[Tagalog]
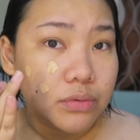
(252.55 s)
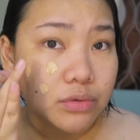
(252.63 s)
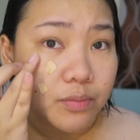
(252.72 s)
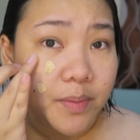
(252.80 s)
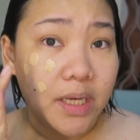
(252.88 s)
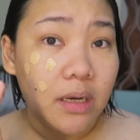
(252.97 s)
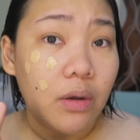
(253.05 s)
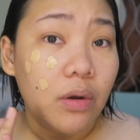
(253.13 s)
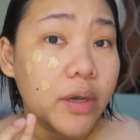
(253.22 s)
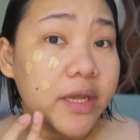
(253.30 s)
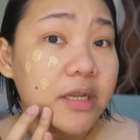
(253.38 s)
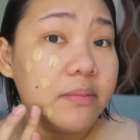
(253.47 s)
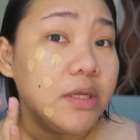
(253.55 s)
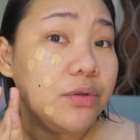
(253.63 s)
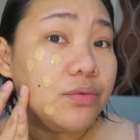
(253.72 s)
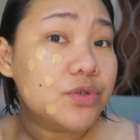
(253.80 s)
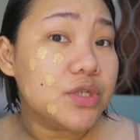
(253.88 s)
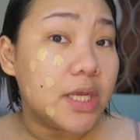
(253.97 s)
So, parang okay naman
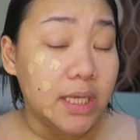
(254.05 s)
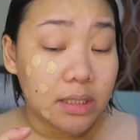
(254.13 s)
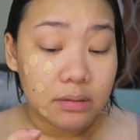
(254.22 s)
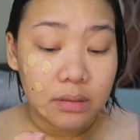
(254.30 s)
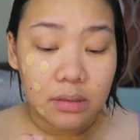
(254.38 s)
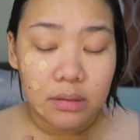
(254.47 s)
yung shade.